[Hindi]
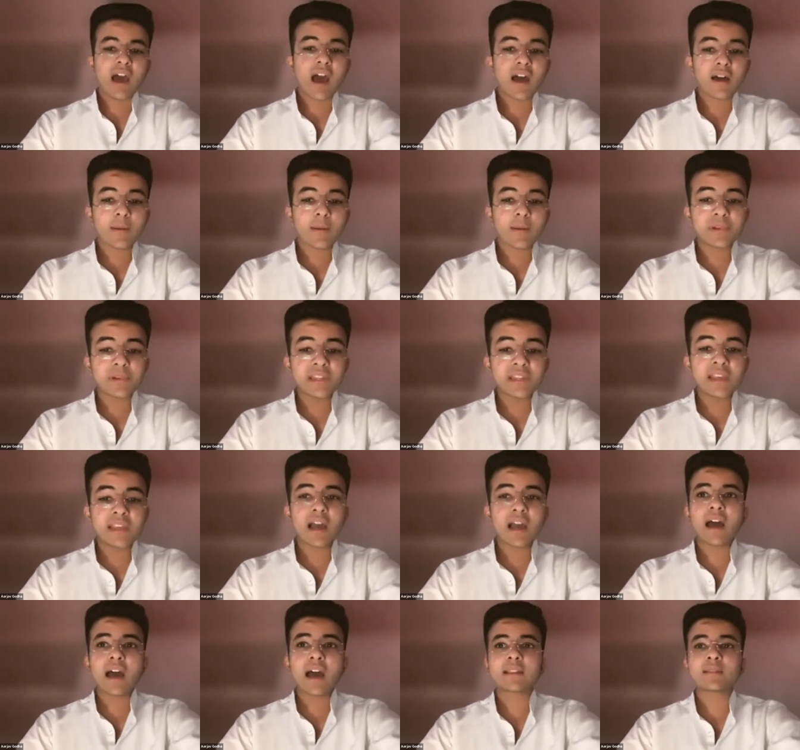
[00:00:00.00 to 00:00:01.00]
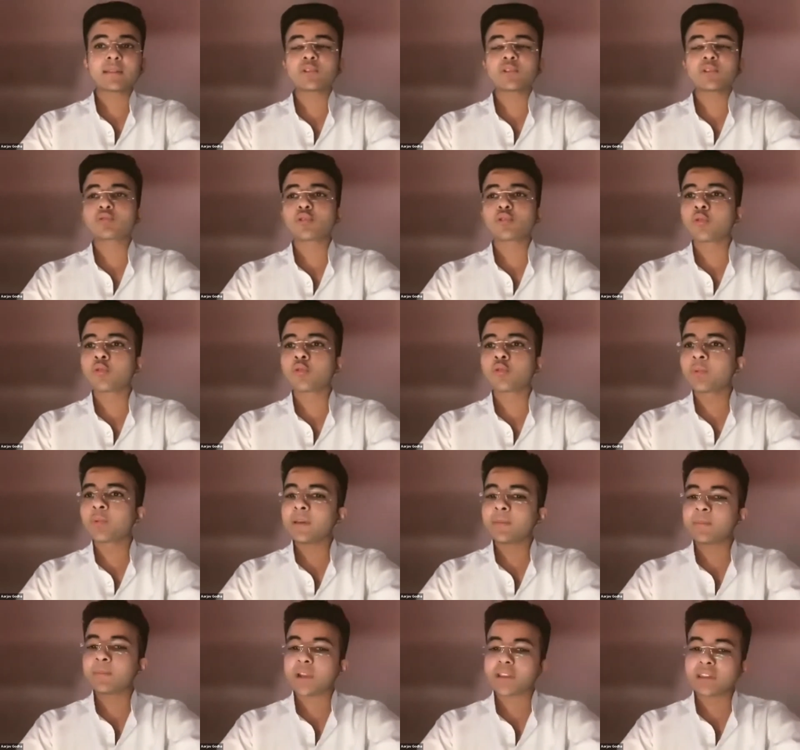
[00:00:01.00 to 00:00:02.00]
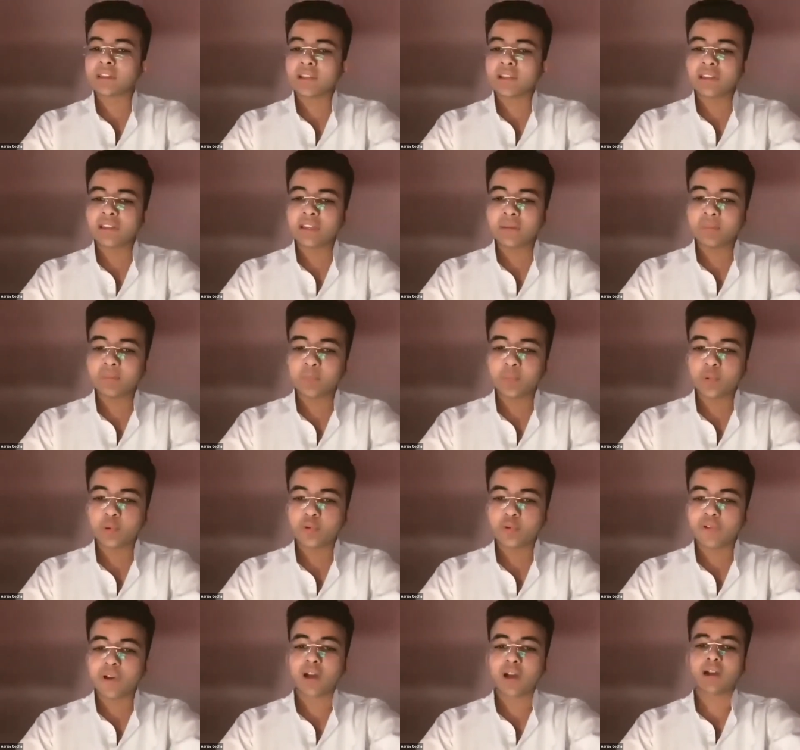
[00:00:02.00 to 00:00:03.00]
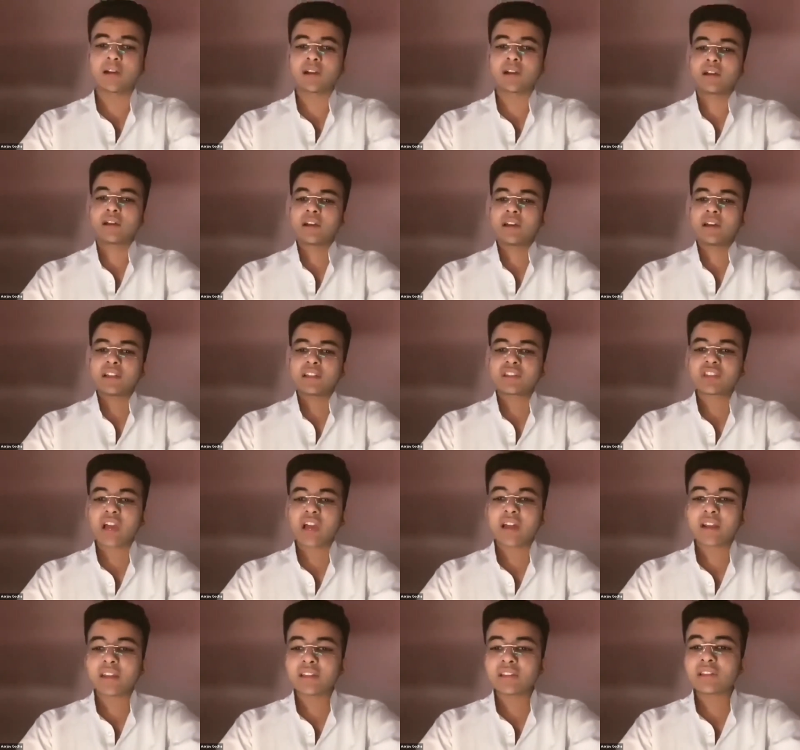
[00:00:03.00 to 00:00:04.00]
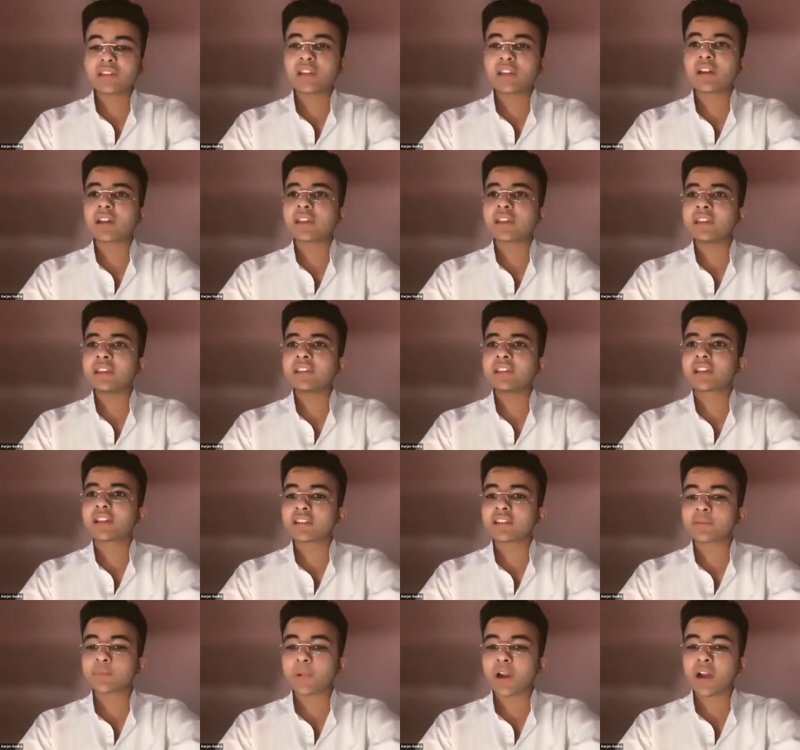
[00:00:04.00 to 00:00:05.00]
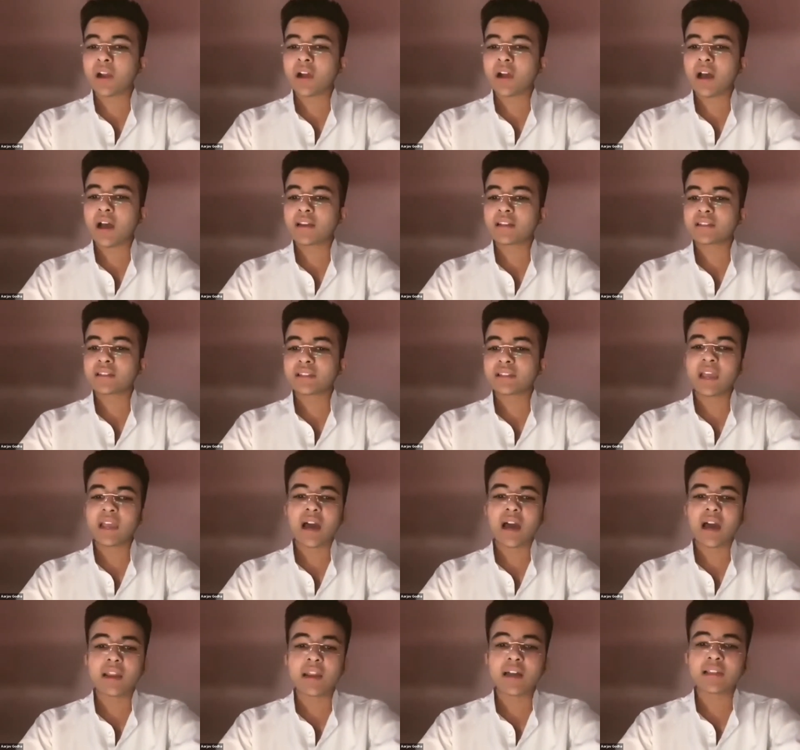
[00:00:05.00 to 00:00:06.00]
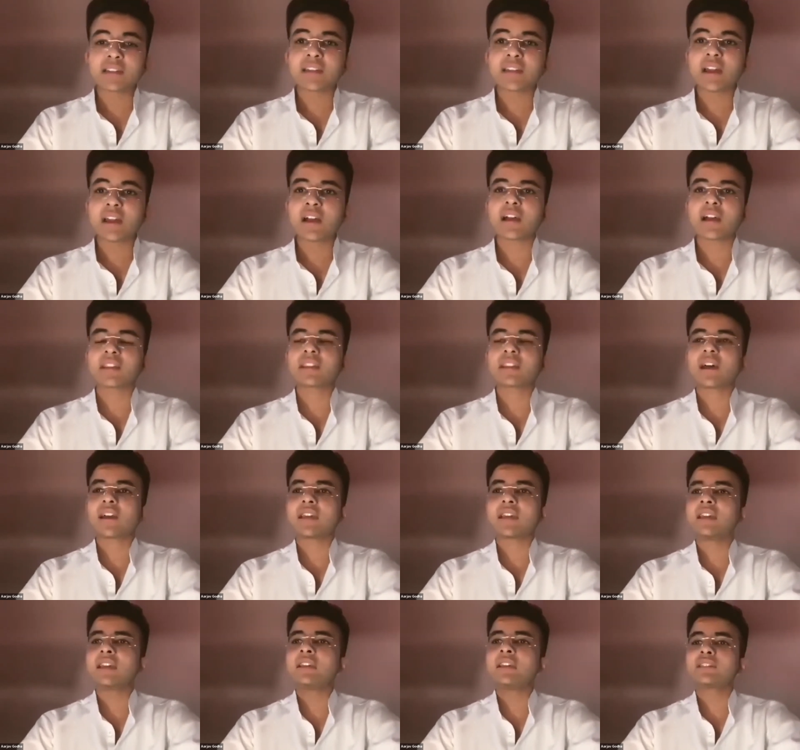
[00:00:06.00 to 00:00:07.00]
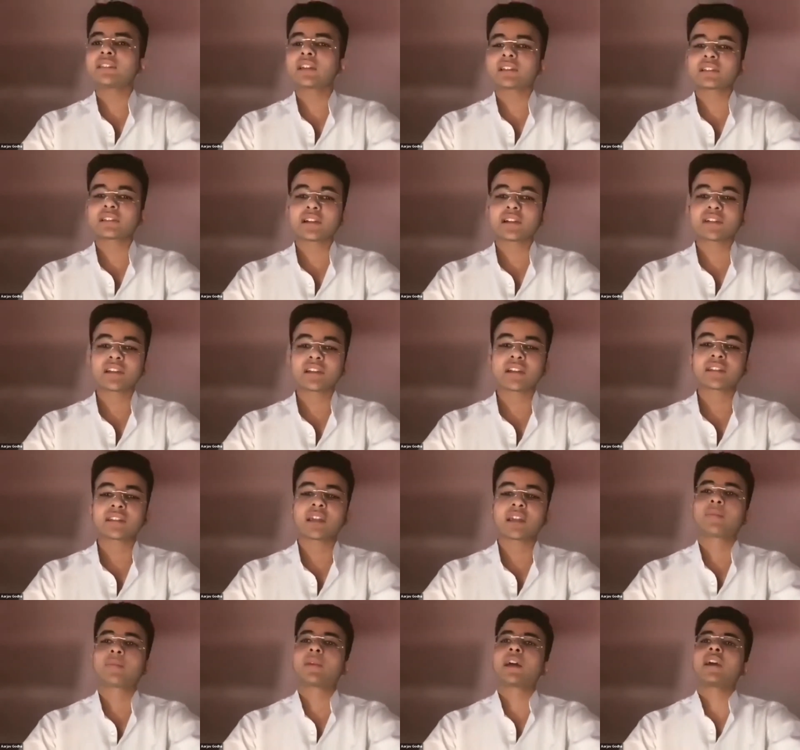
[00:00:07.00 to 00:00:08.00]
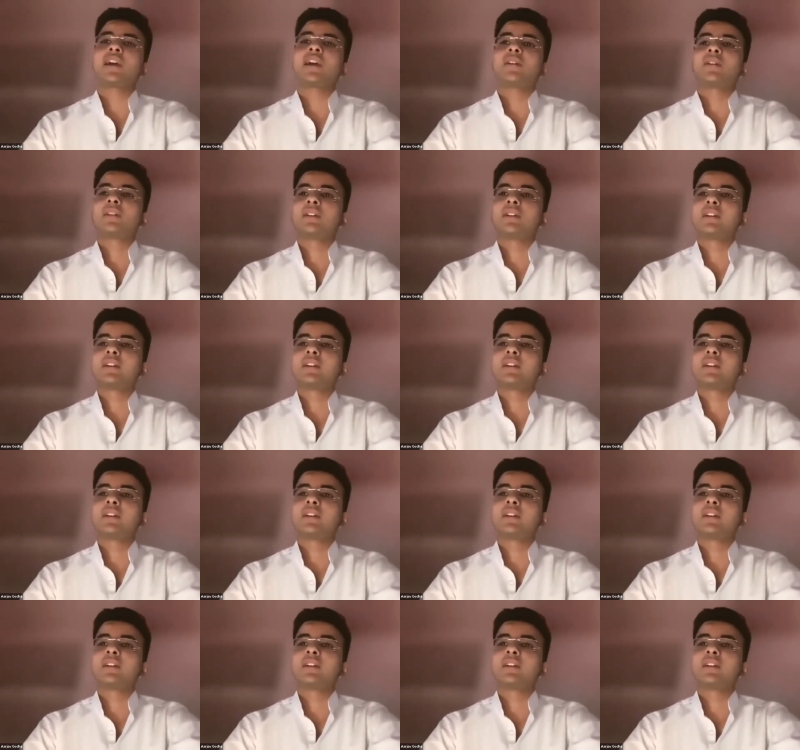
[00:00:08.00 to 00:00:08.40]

अपनी आत्म स्वरूप की प्रतीति पूर्वक चारित्र की दस प्रकार से आराधना करना ही दस लक्षण धर्म है